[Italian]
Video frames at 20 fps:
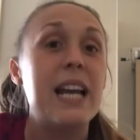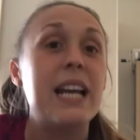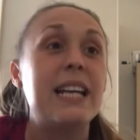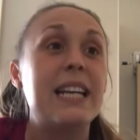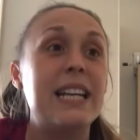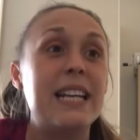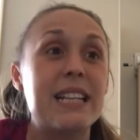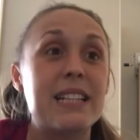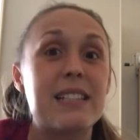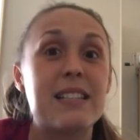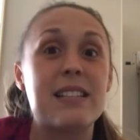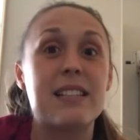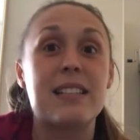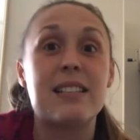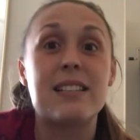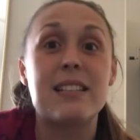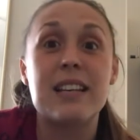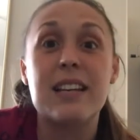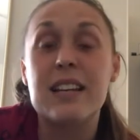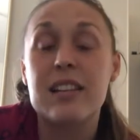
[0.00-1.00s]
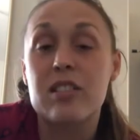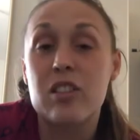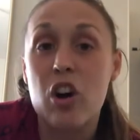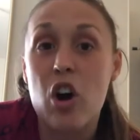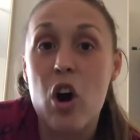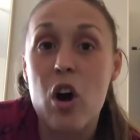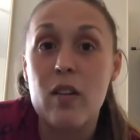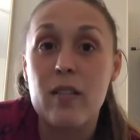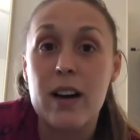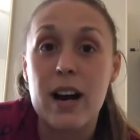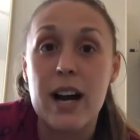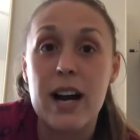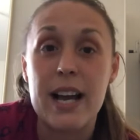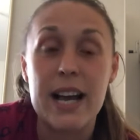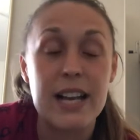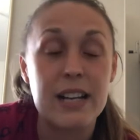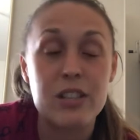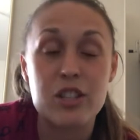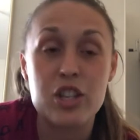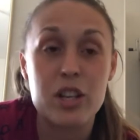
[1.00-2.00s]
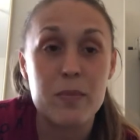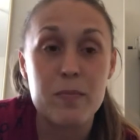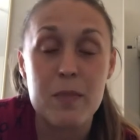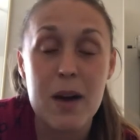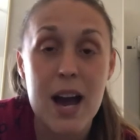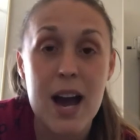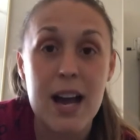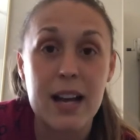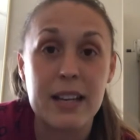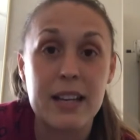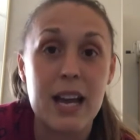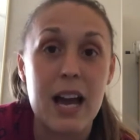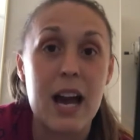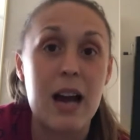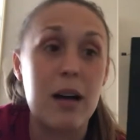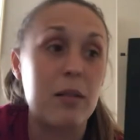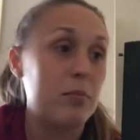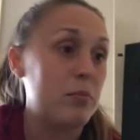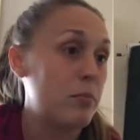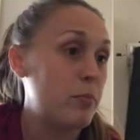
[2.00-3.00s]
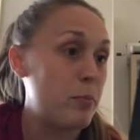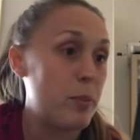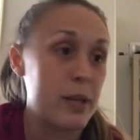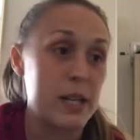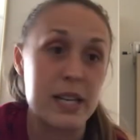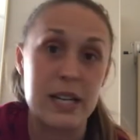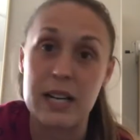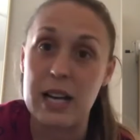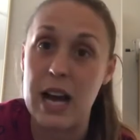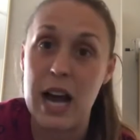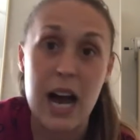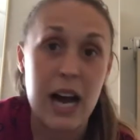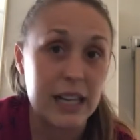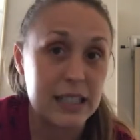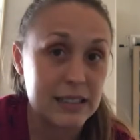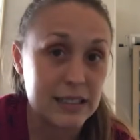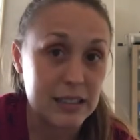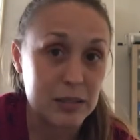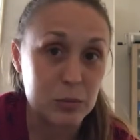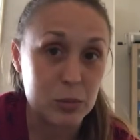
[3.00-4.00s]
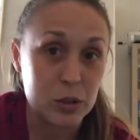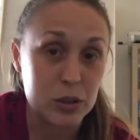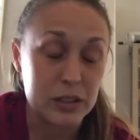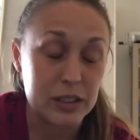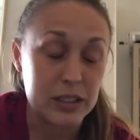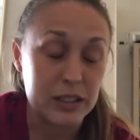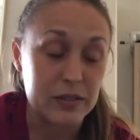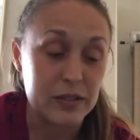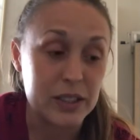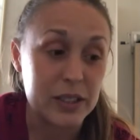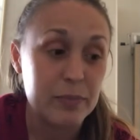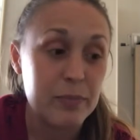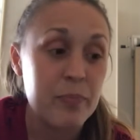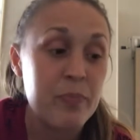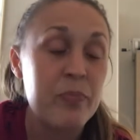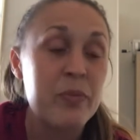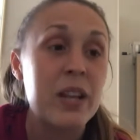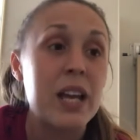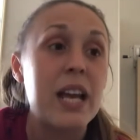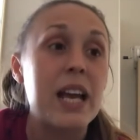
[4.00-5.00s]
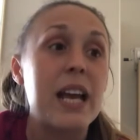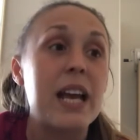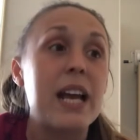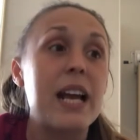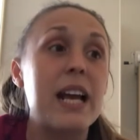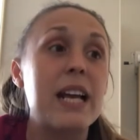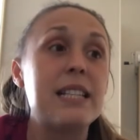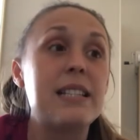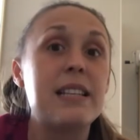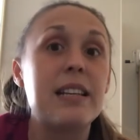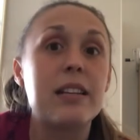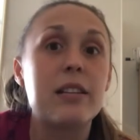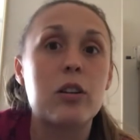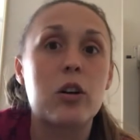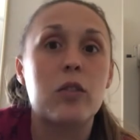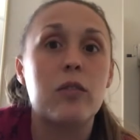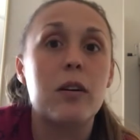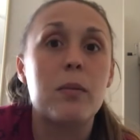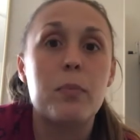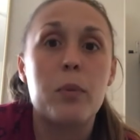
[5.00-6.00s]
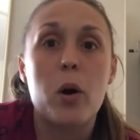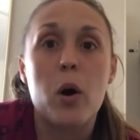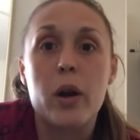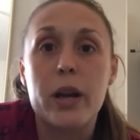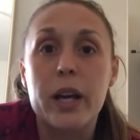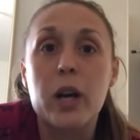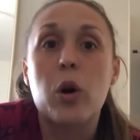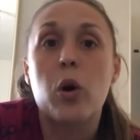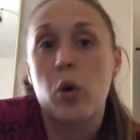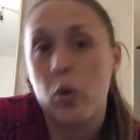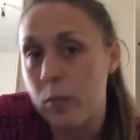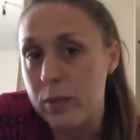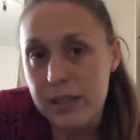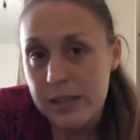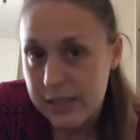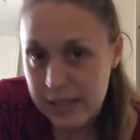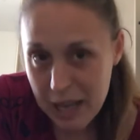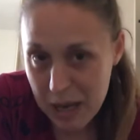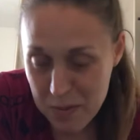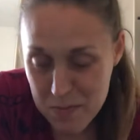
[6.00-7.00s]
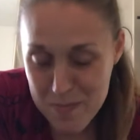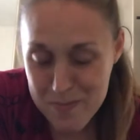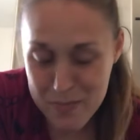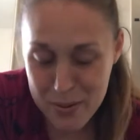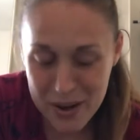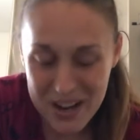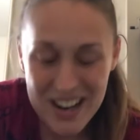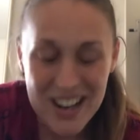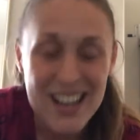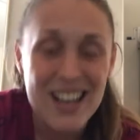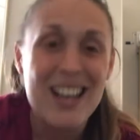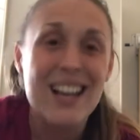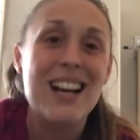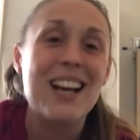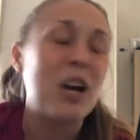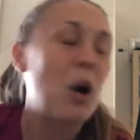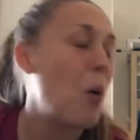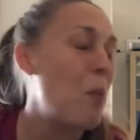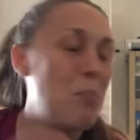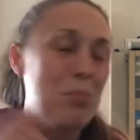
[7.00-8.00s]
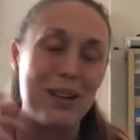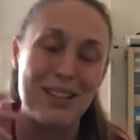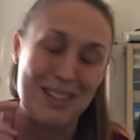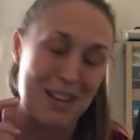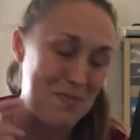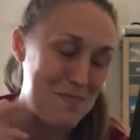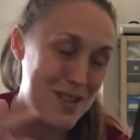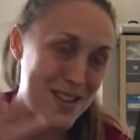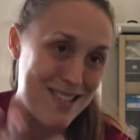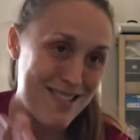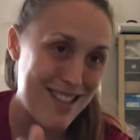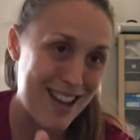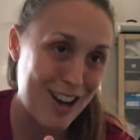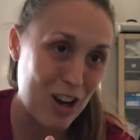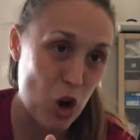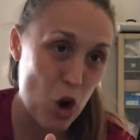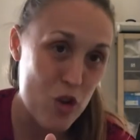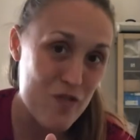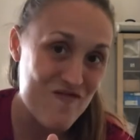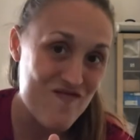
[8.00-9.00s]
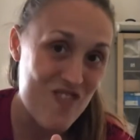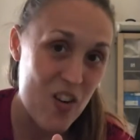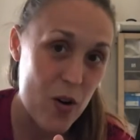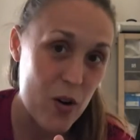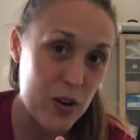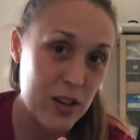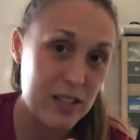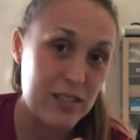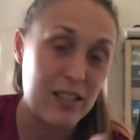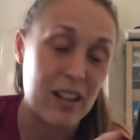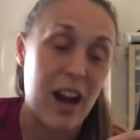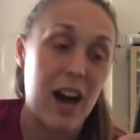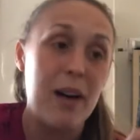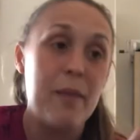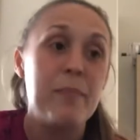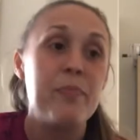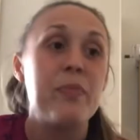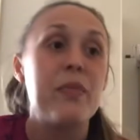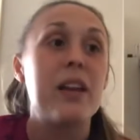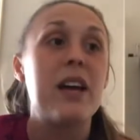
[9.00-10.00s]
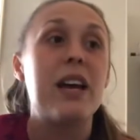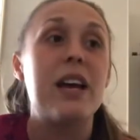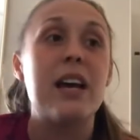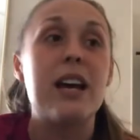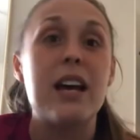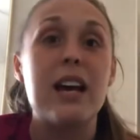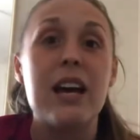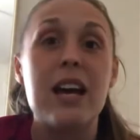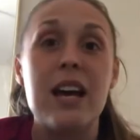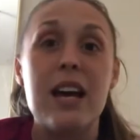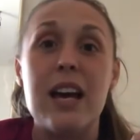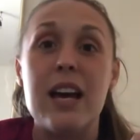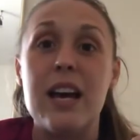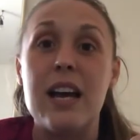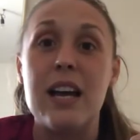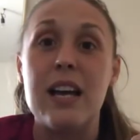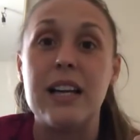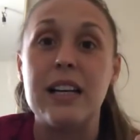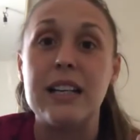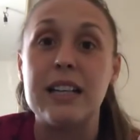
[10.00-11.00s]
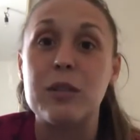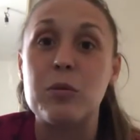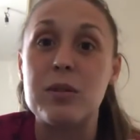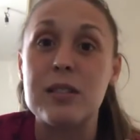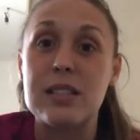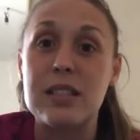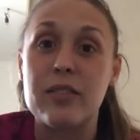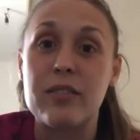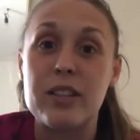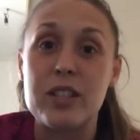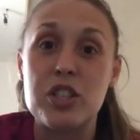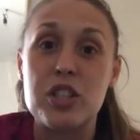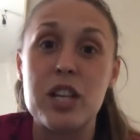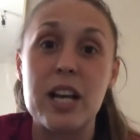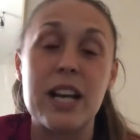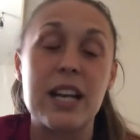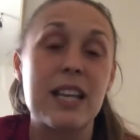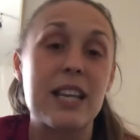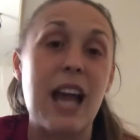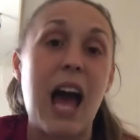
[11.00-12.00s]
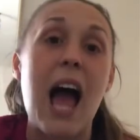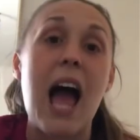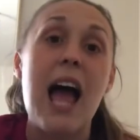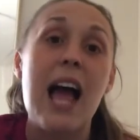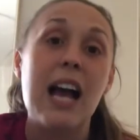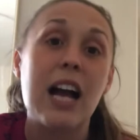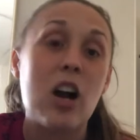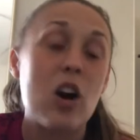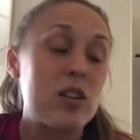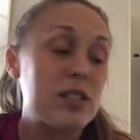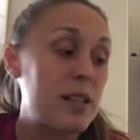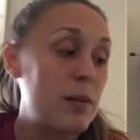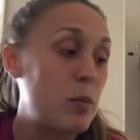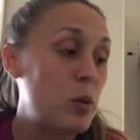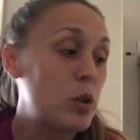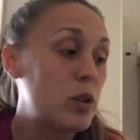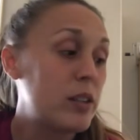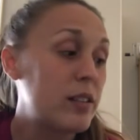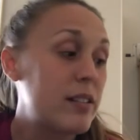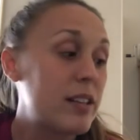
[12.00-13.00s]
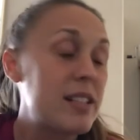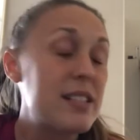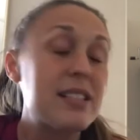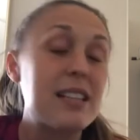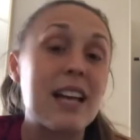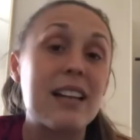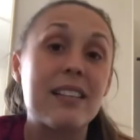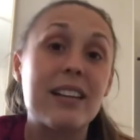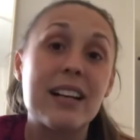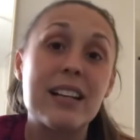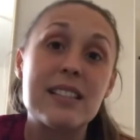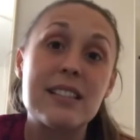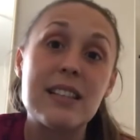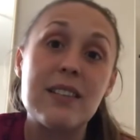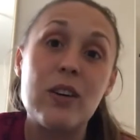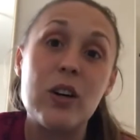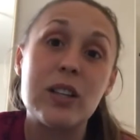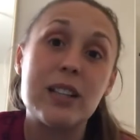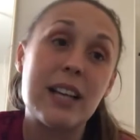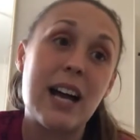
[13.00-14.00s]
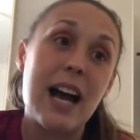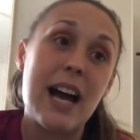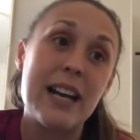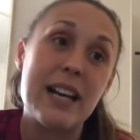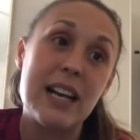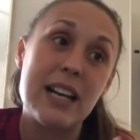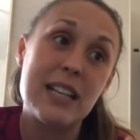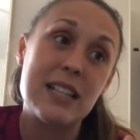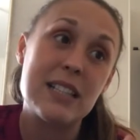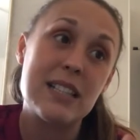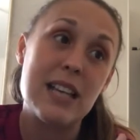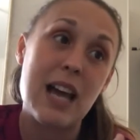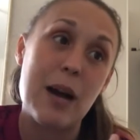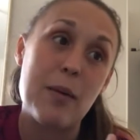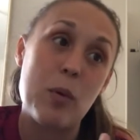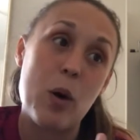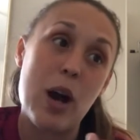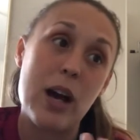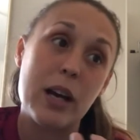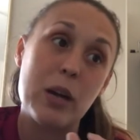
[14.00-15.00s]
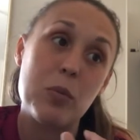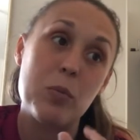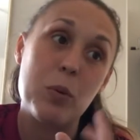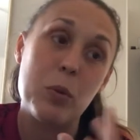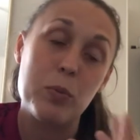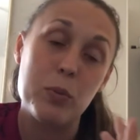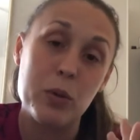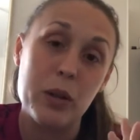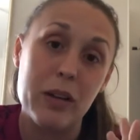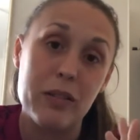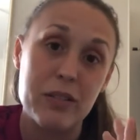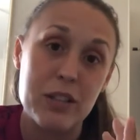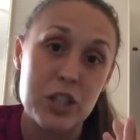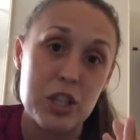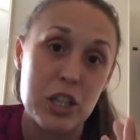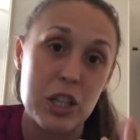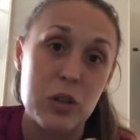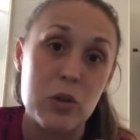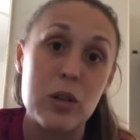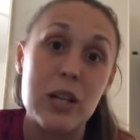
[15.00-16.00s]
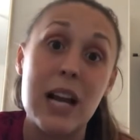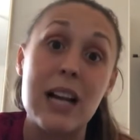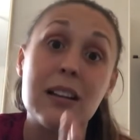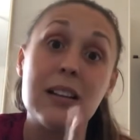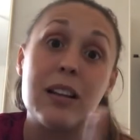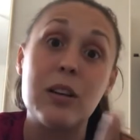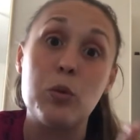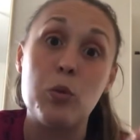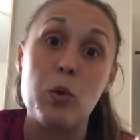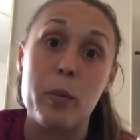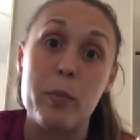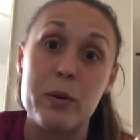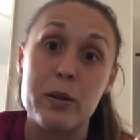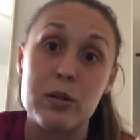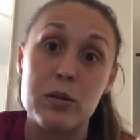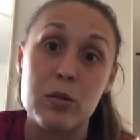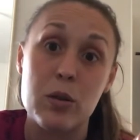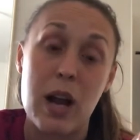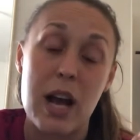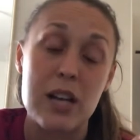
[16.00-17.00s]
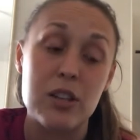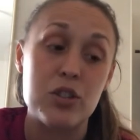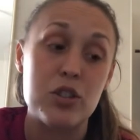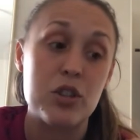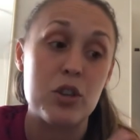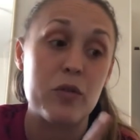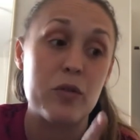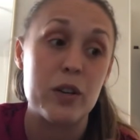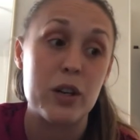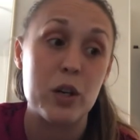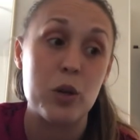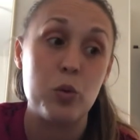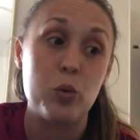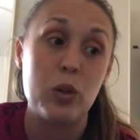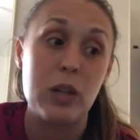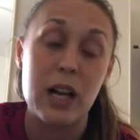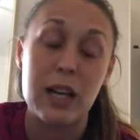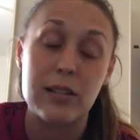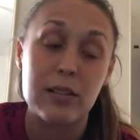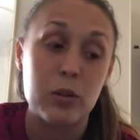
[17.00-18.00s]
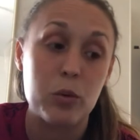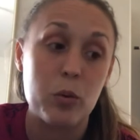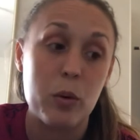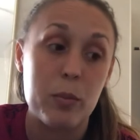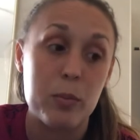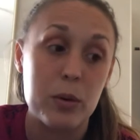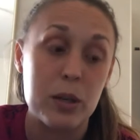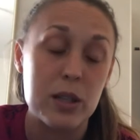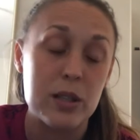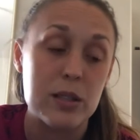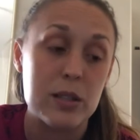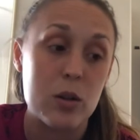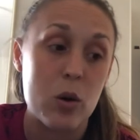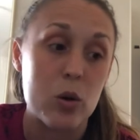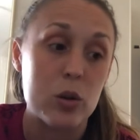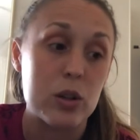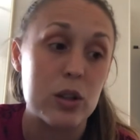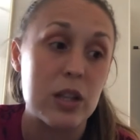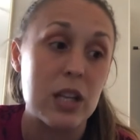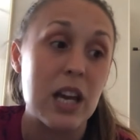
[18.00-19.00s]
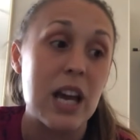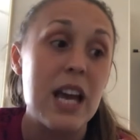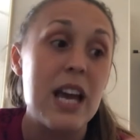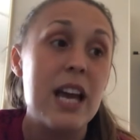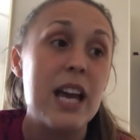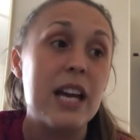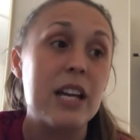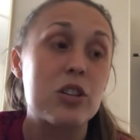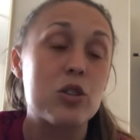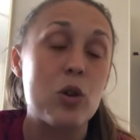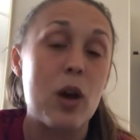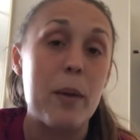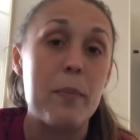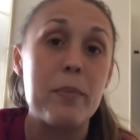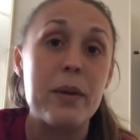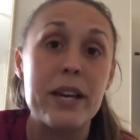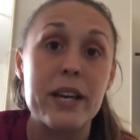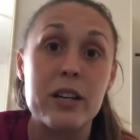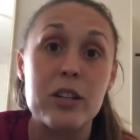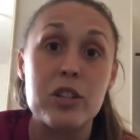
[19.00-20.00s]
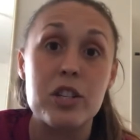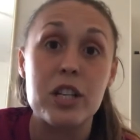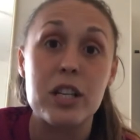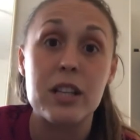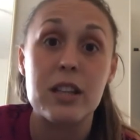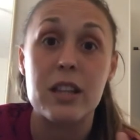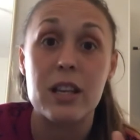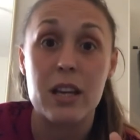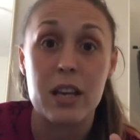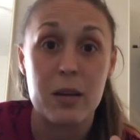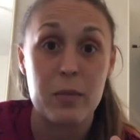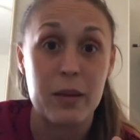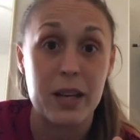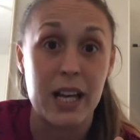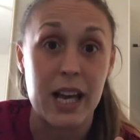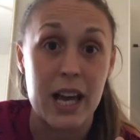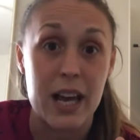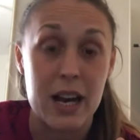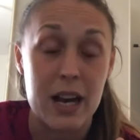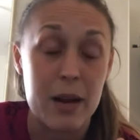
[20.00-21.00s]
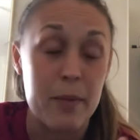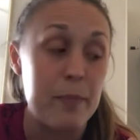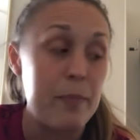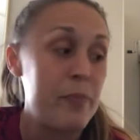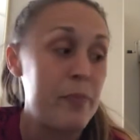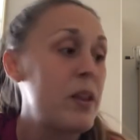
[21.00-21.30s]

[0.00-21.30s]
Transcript: Litz si ritrova, è in Germania per altri motivi, e si ritrova poi, come sempre, completamente coinvolta eh, in questa faccenda. Cosa molto interessante è che stavolta analizziamo anche un po' più da vicino gli altri due personaggi, ovvero gli altri due poliziotti, e cioè Birgit e Miguel.